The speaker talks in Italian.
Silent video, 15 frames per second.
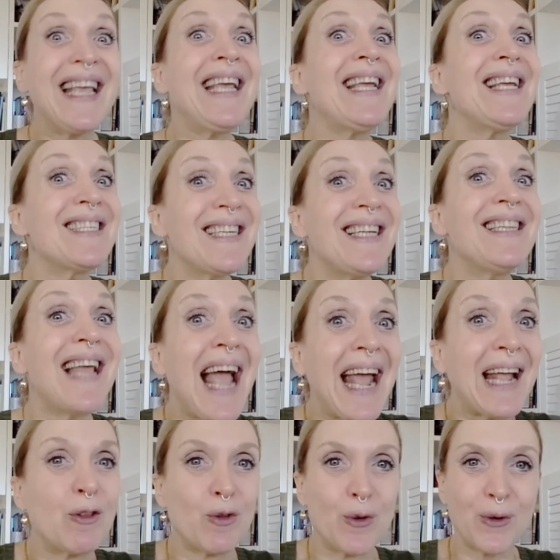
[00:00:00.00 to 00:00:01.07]
Easy
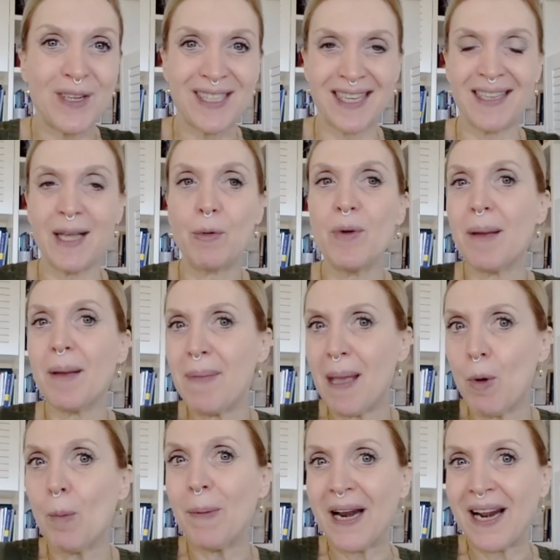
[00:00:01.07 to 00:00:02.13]
Detox, di cui
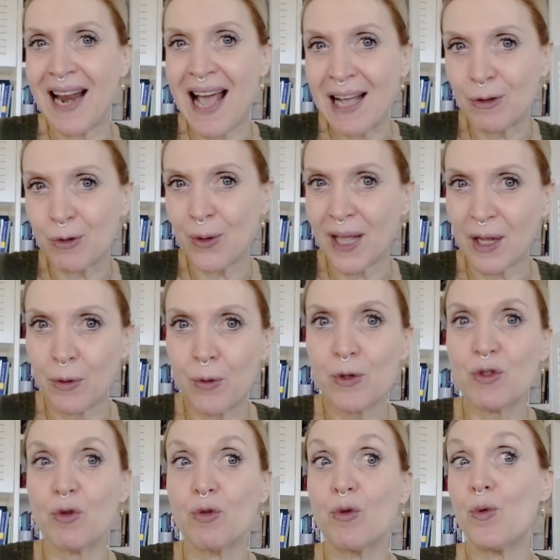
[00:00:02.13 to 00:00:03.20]
abbiamo parlato nel
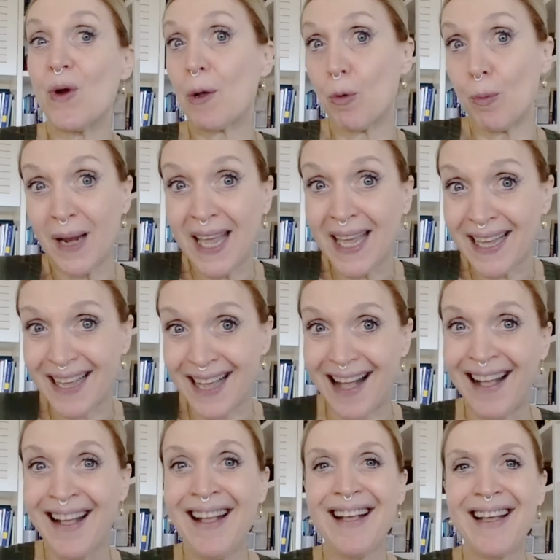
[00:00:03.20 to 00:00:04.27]
corso di una
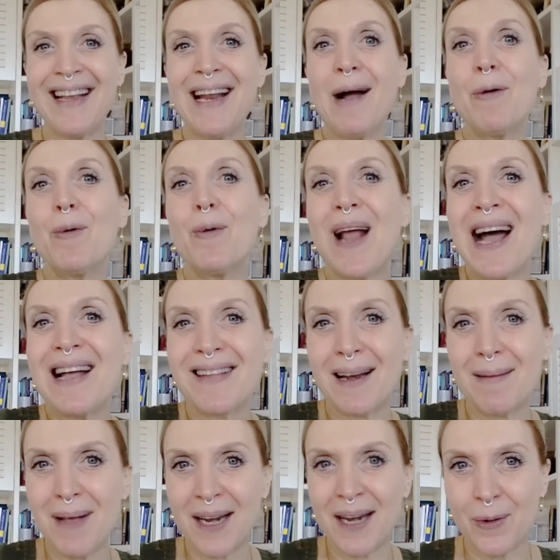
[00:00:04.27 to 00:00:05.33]
rubrica inaugurata
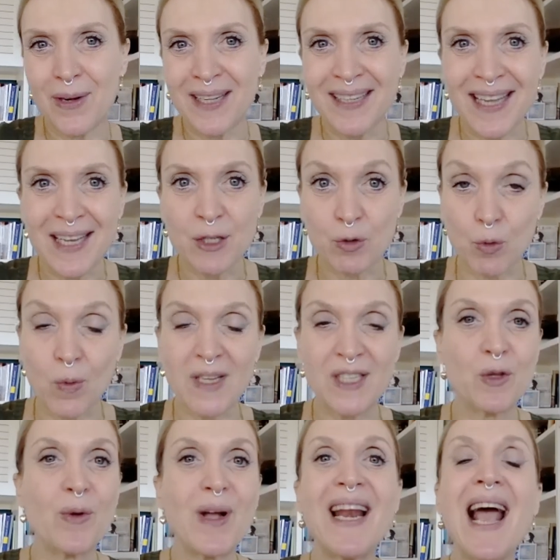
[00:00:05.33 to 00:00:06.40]
il mercoledì su
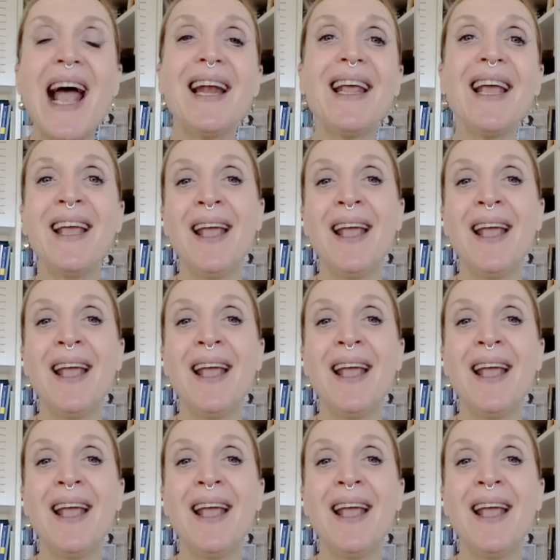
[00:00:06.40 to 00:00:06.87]
questo canale